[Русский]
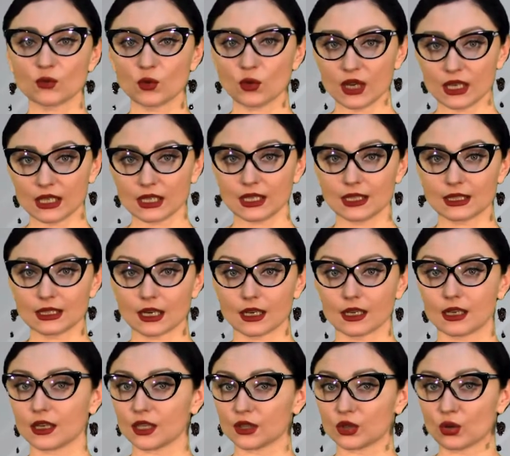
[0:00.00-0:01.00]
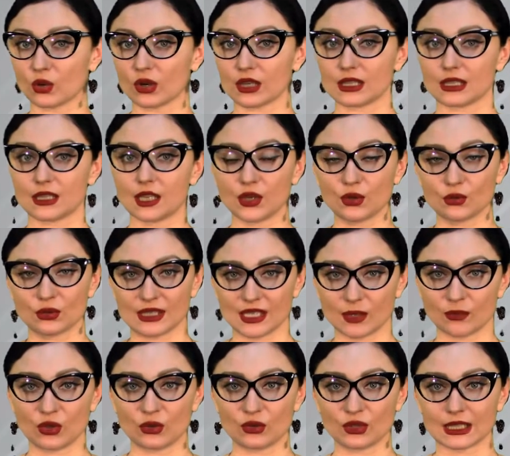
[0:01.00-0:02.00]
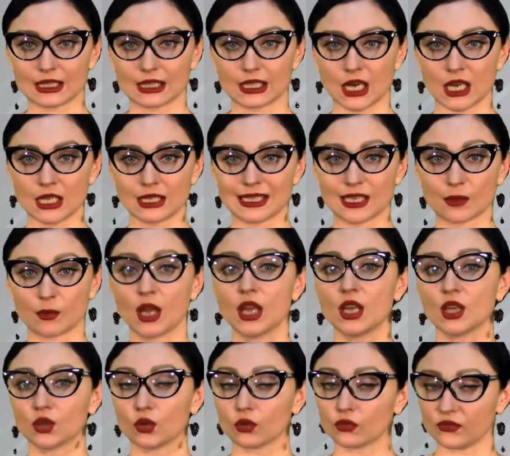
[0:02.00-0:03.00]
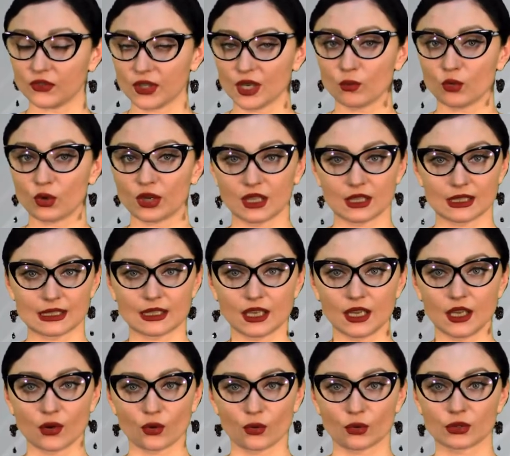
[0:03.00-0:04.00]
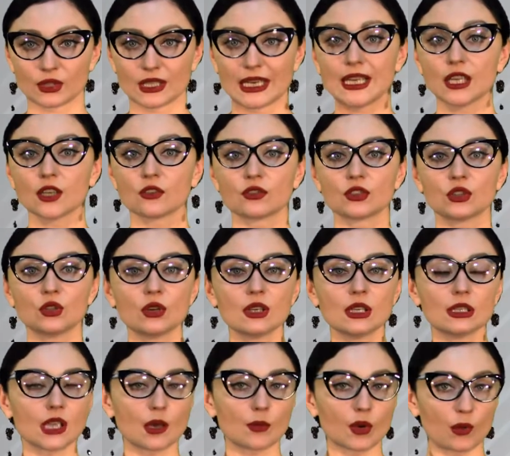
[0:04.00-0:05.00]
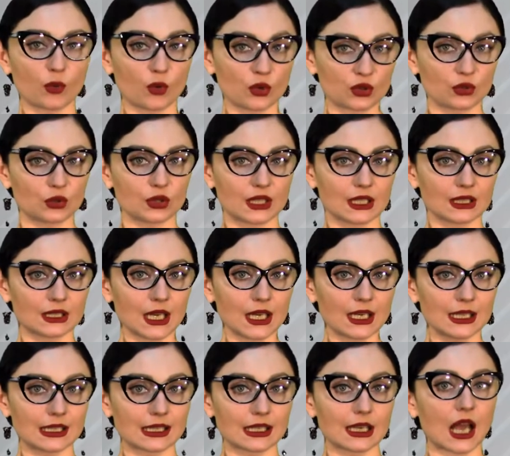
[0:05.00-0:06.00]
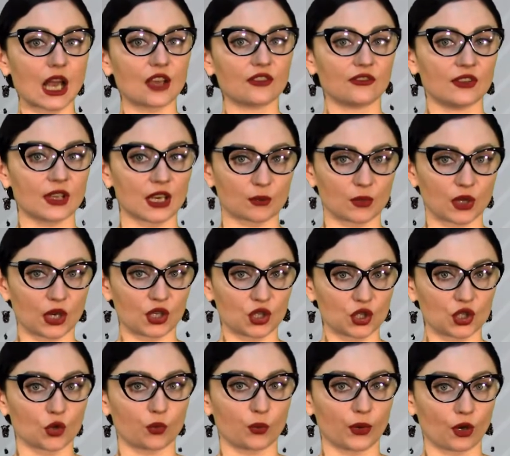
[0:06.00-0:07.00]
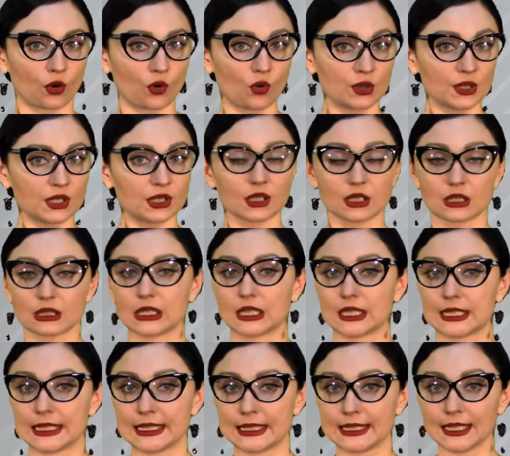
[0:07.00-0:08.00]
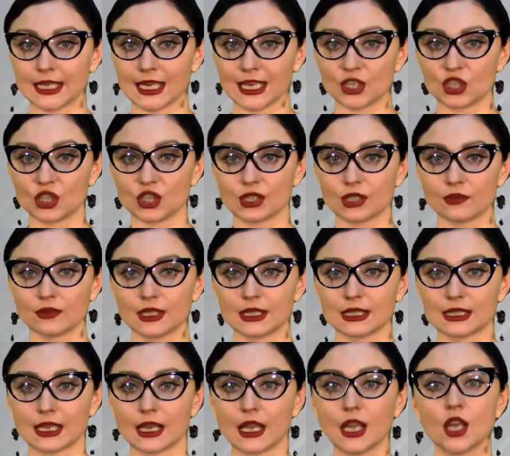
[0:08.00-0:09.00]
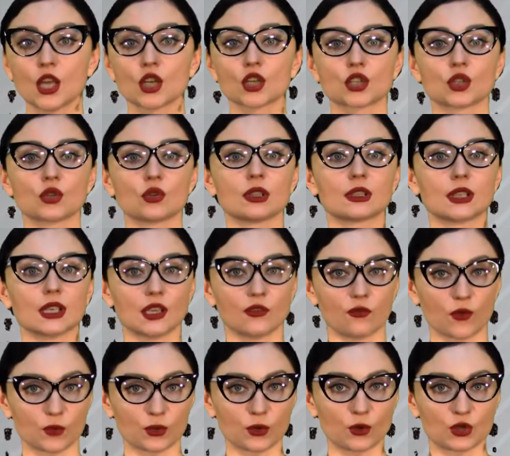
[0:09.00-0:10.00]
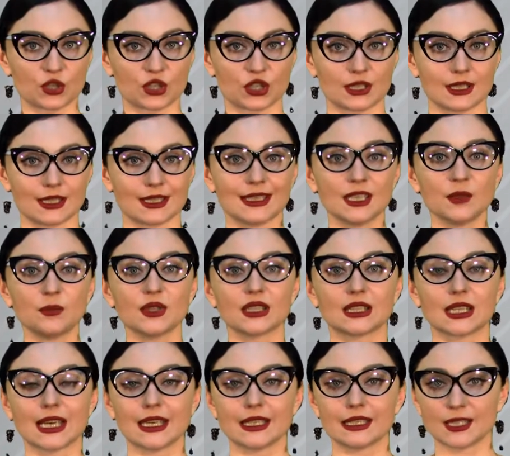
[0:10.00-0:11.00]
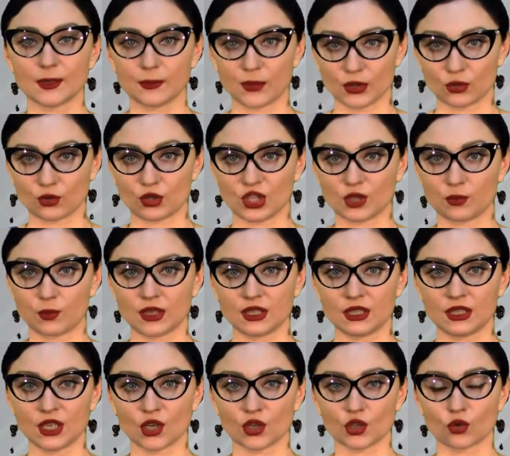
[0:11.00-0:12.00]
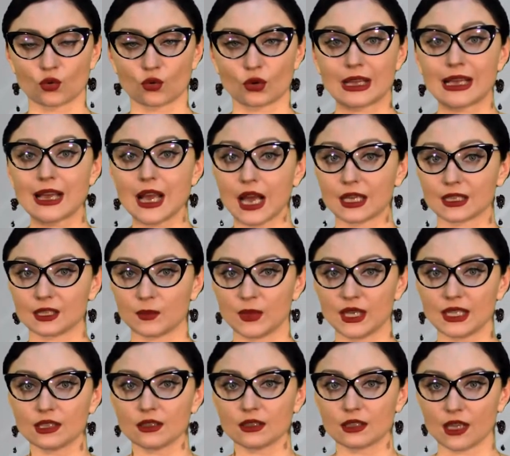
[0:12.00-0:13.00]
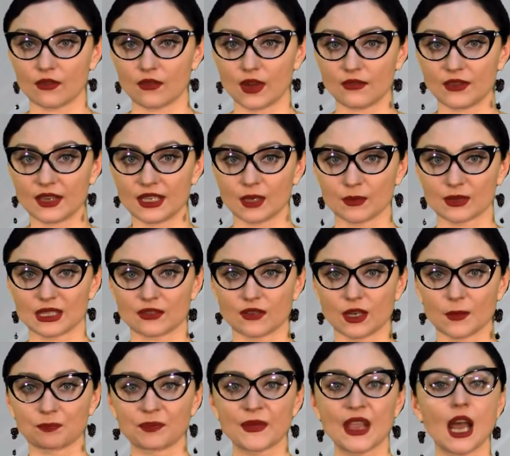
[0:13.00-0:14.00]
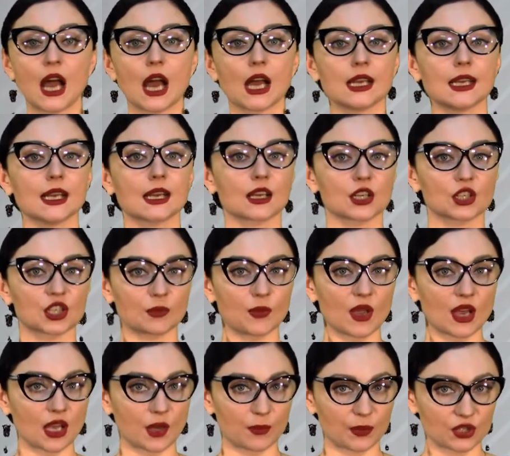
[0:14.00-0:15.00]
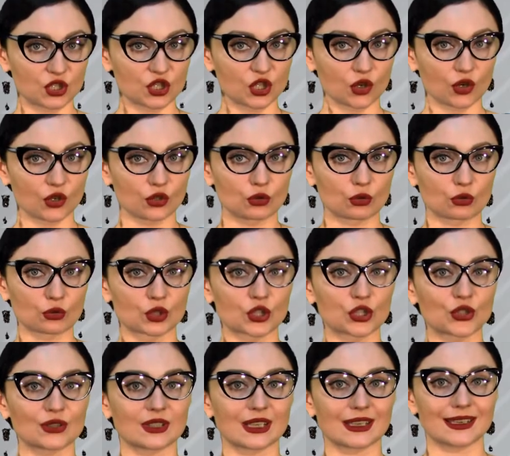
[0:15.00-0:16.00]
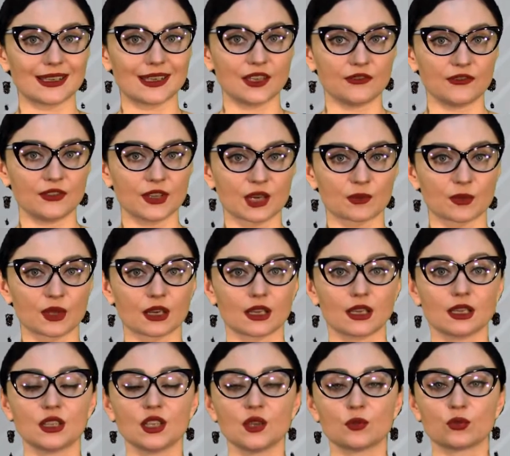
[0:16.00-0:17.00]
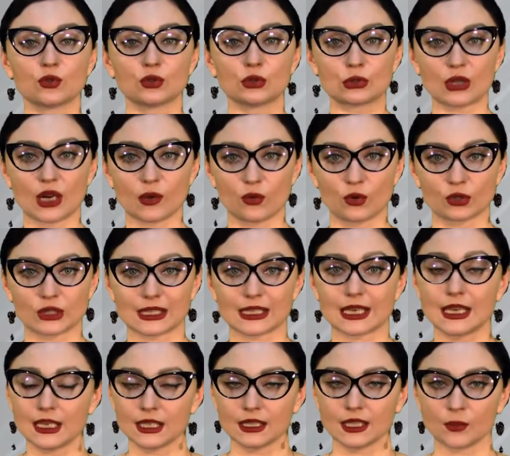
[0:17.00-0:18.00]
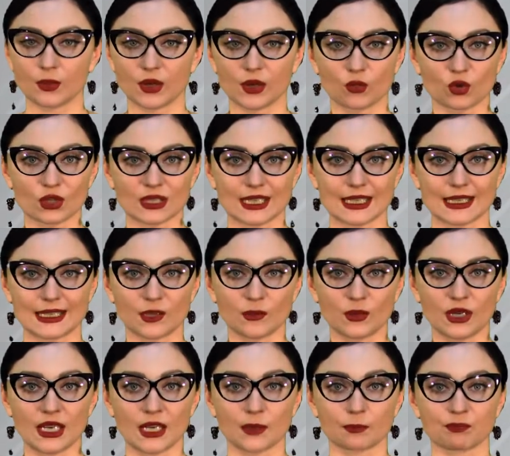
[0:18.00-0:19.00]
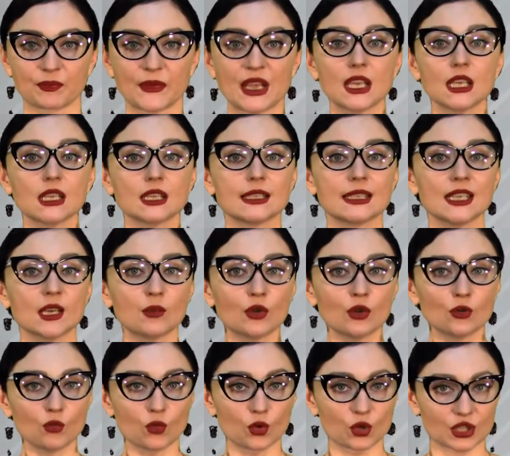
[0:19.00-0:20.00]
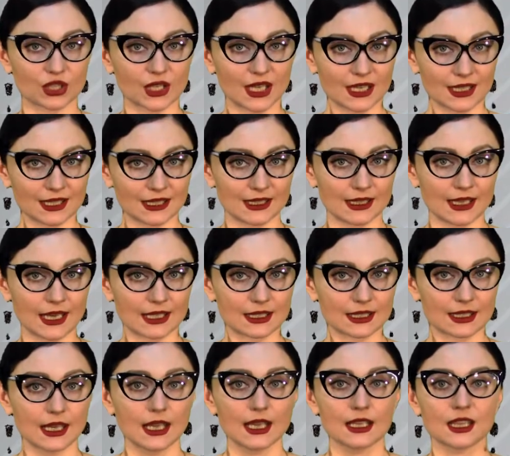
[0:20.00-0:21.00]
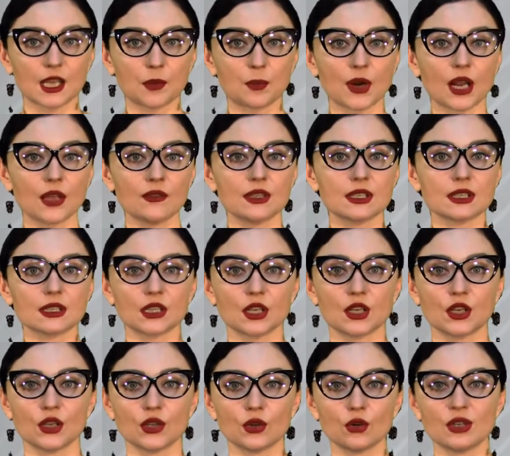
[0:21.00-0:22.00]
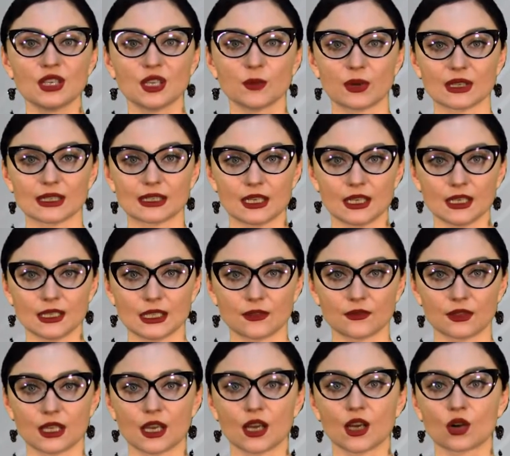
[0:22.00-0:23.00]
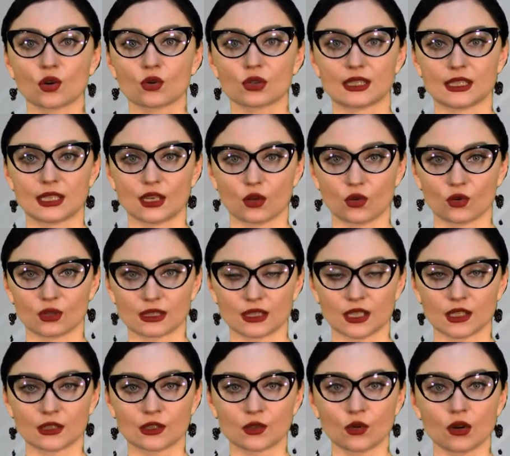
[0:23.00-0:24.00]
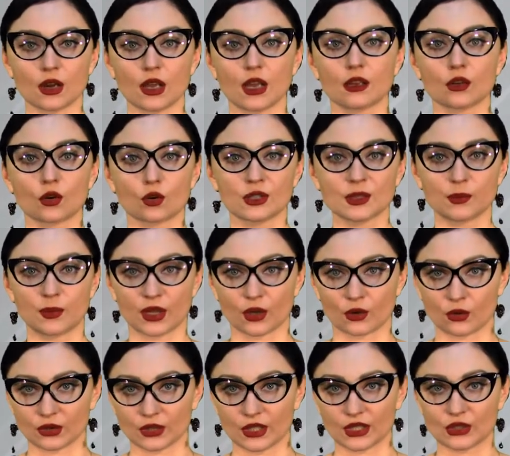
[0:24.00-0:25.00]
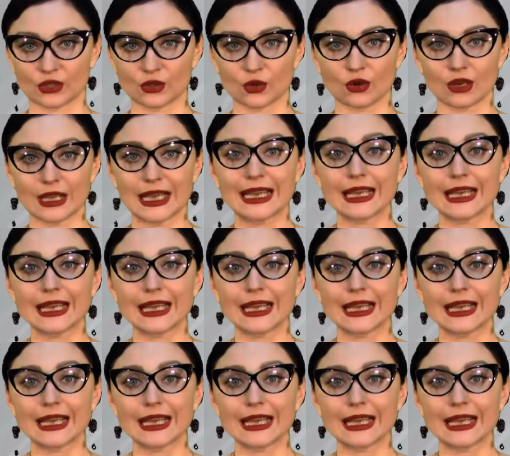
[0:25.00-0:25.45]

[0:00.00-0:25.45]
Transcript: много хитрых, которые сдают землю иностранцам, но фирму регистрируют. В итоге там работают китайцы, а фермер еще приходит, статистика отчитывается, что это его площади, и пытается получить поддержку, отметил глава ведомства. Олег Кожемяка подчеркнул, что такие фермеры не будут работать на приморской земле. Землю можно изъять, направить на нее непосредственно Россельхознадзор, Росприроднадзор,